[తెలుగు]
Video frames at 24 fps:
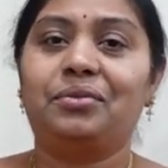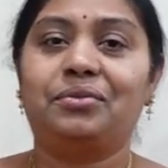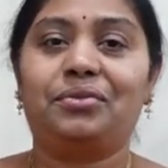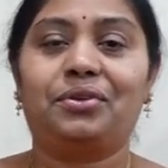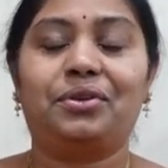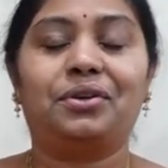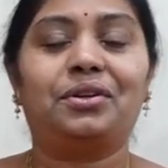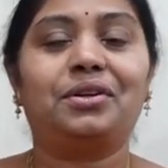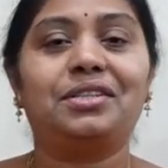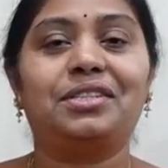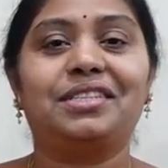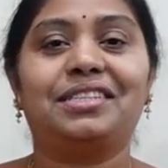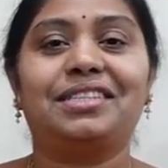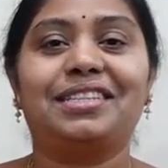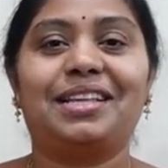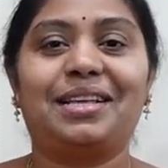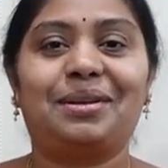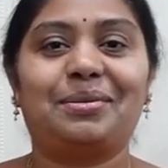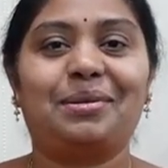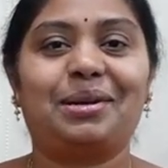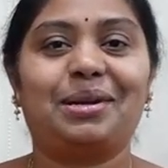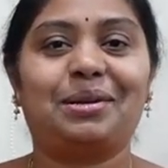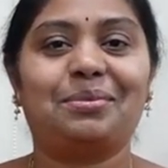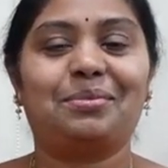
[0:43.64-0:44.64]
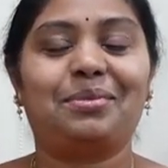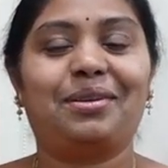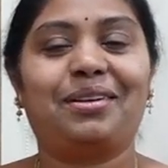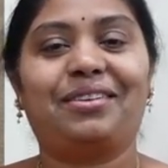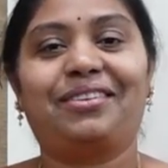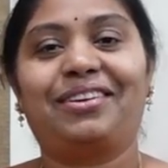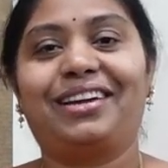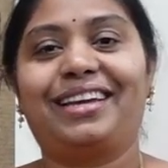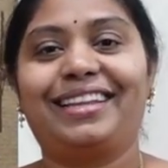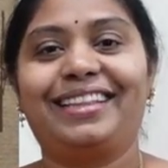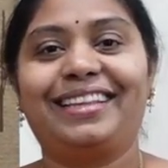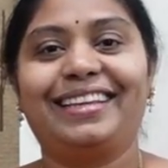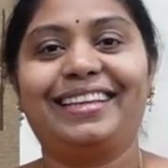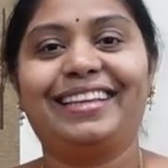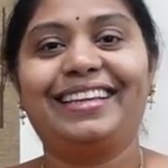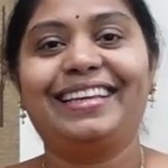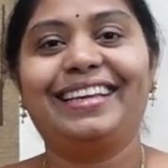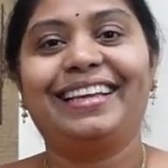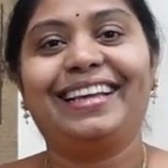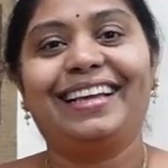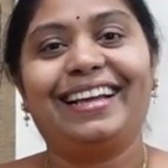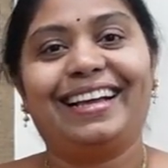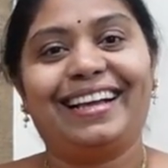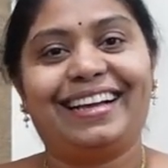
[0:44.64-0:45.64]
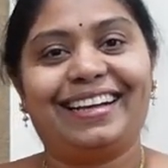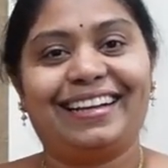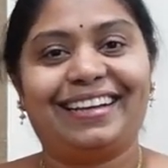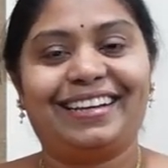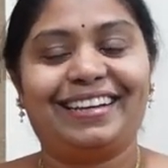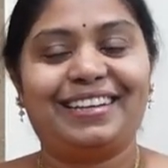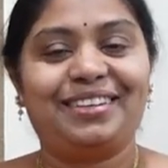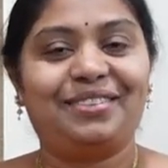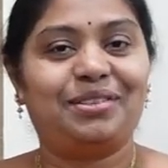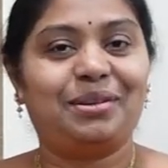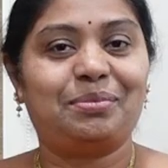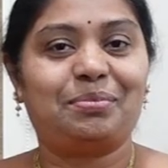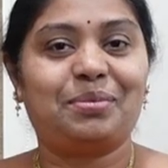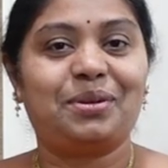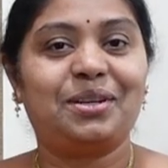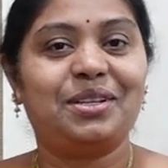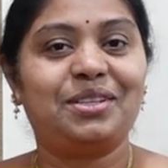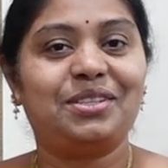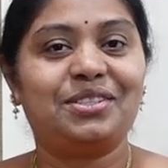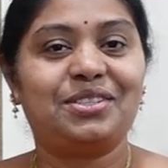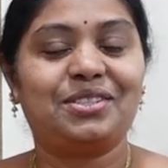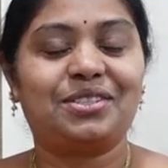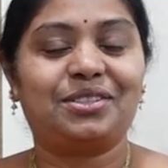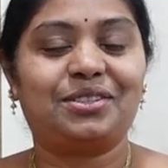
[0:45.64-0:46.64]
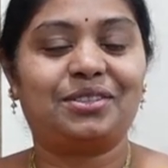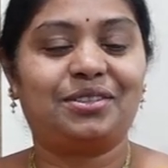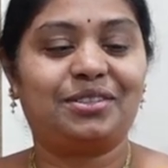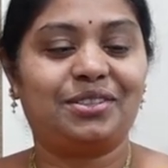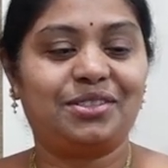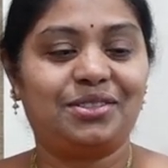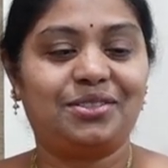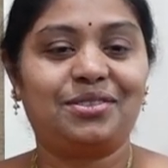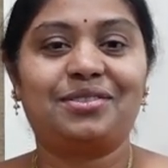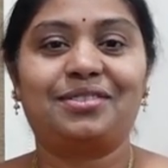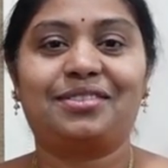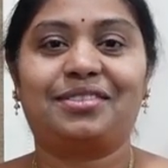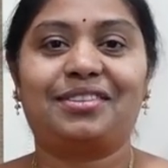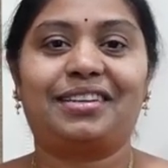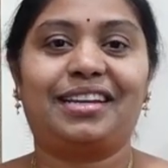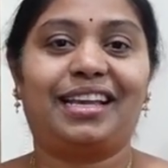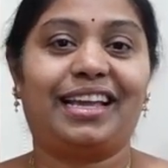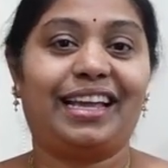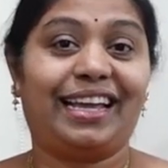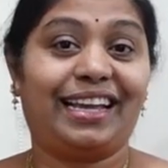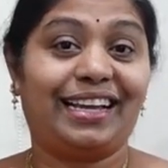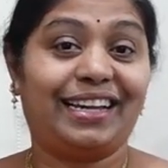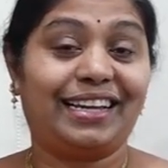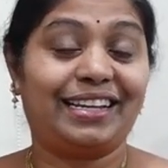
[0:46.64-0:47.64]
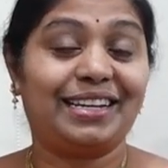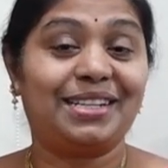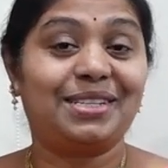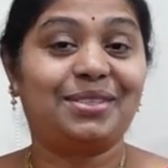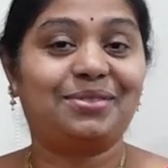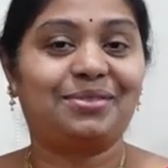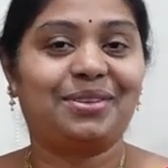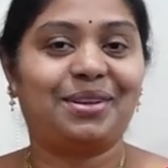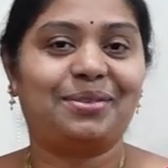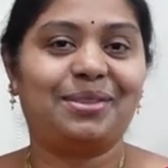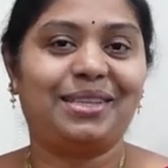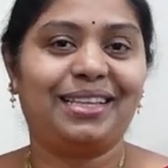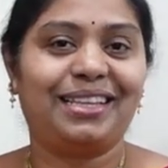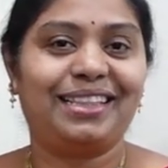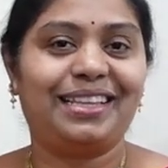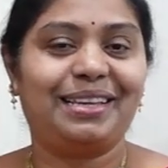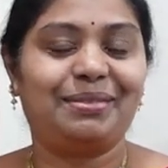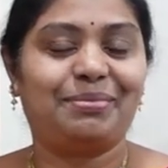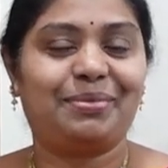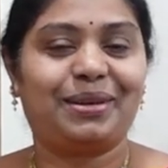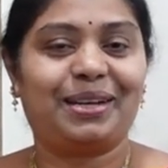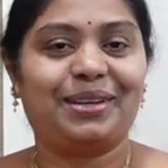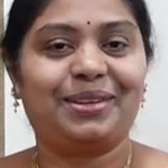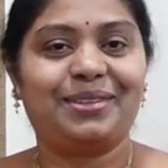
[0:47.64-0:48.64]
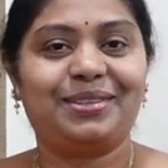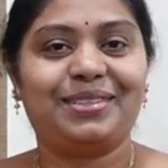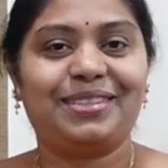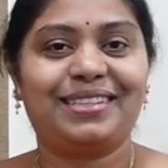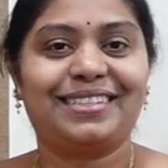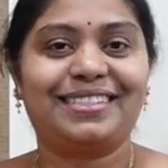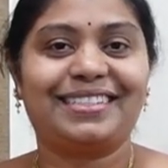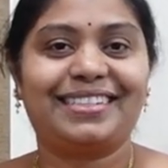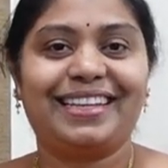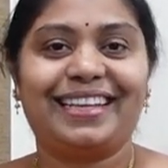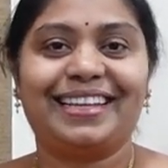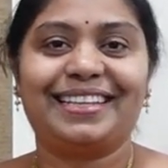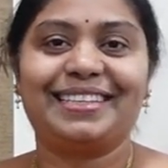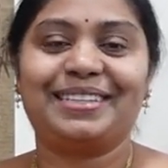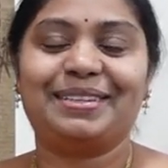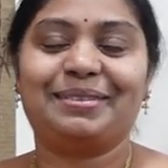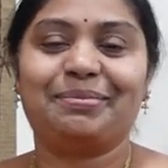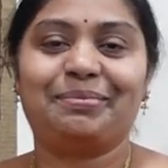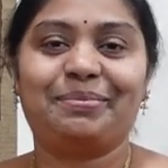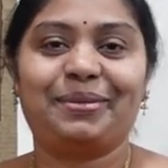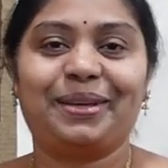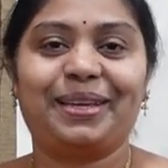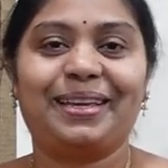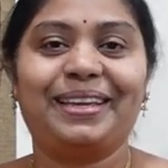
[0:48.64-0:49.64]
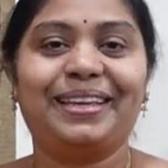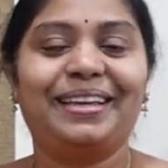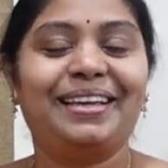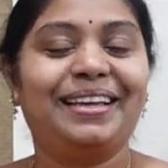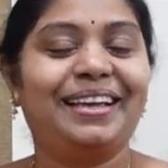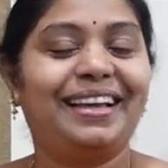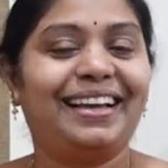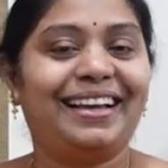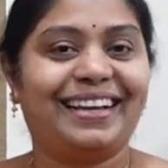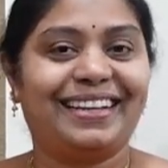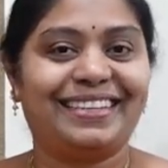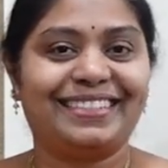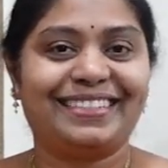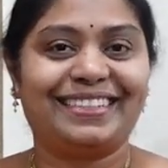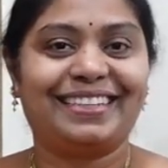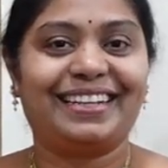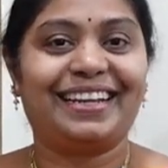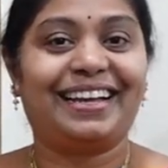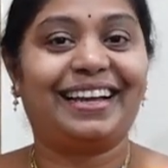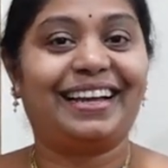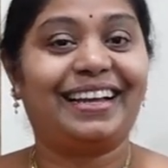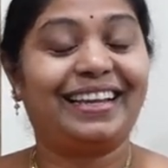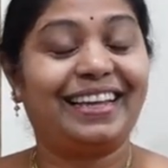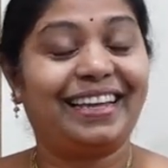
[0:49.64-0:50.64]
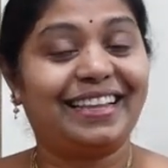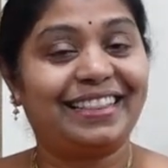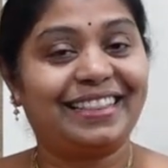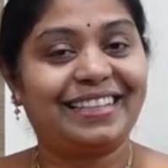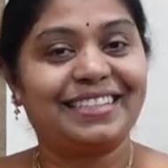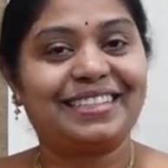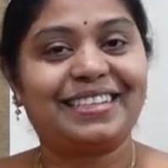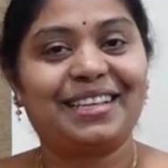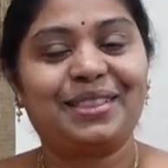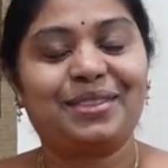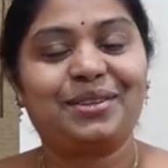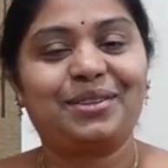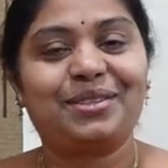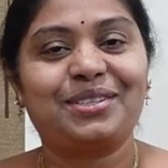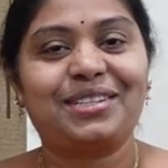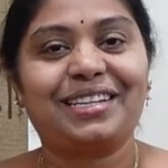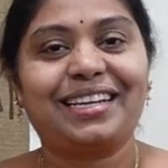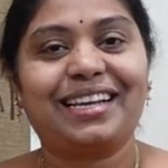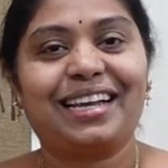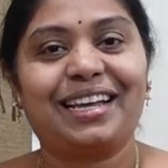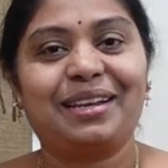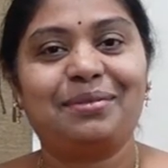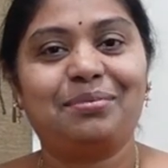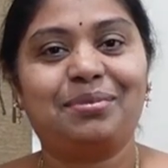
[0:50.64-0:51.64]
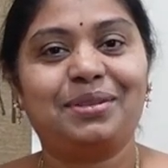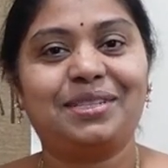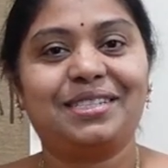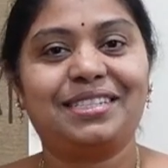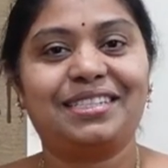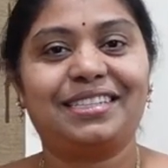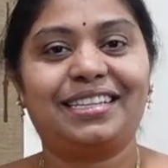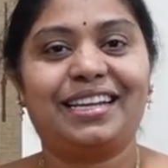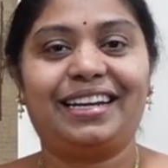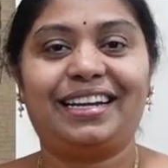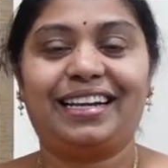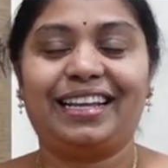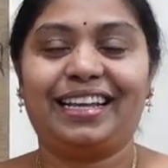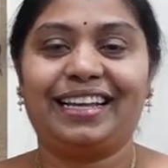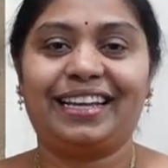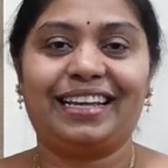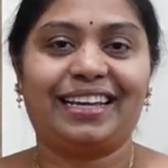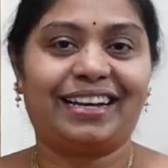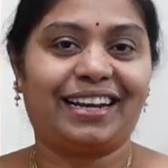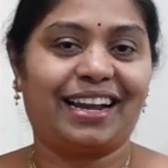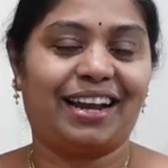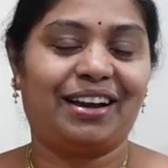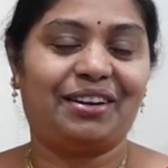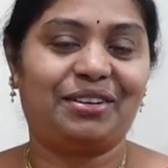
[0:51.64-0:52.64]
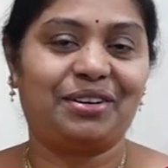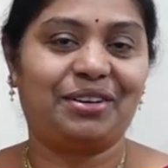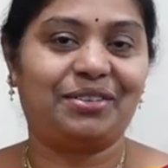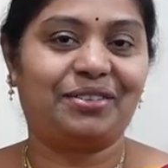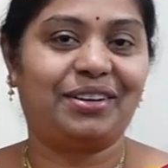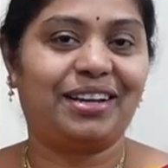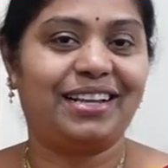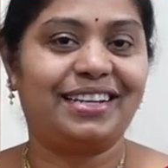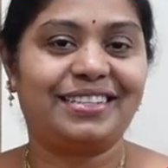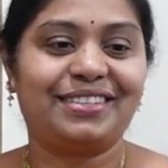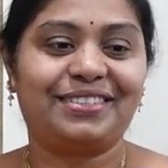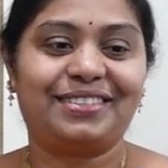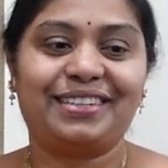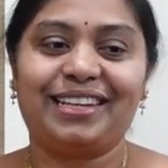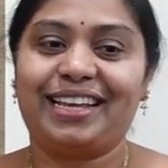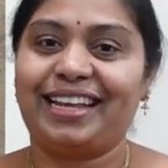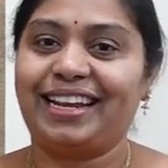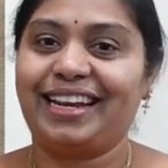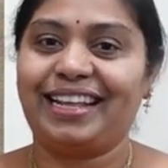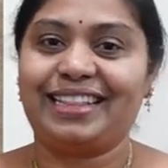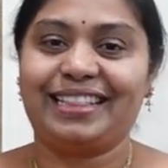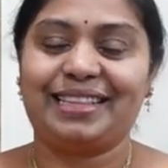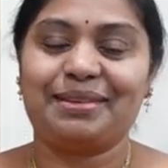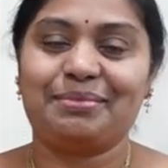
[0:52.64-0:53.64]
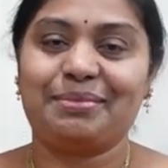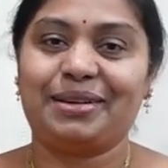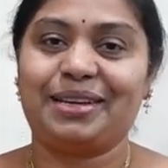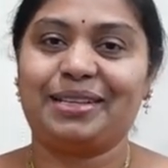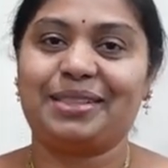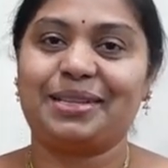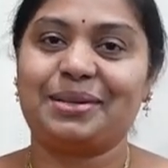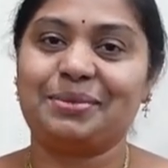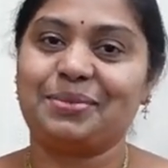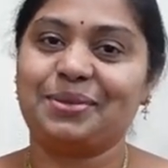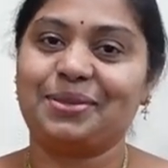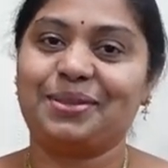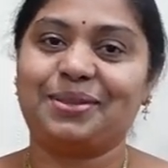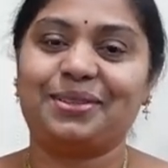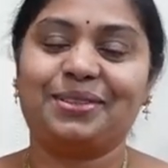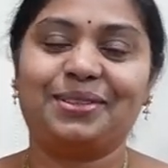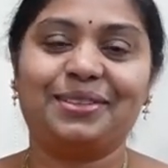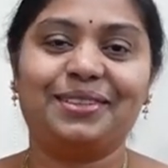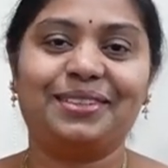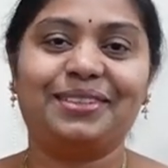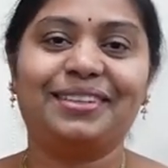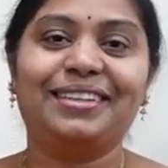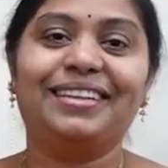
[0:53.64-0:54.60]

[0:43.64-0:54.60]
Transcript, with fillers: ఫోన్ వచ్చిందనమాట మా వారిది నువ్వు ఎప్పటి నుంచో చూస్తున్నా వెంకన్న స్వామిది దీపాలు వచ్చేసినాయి అని చెప్పి అసలు ఎంత సంతోషంగా అనిపించిందంటే ఇంకా రావడం అలసి నేనైతే మాత్రం ముందు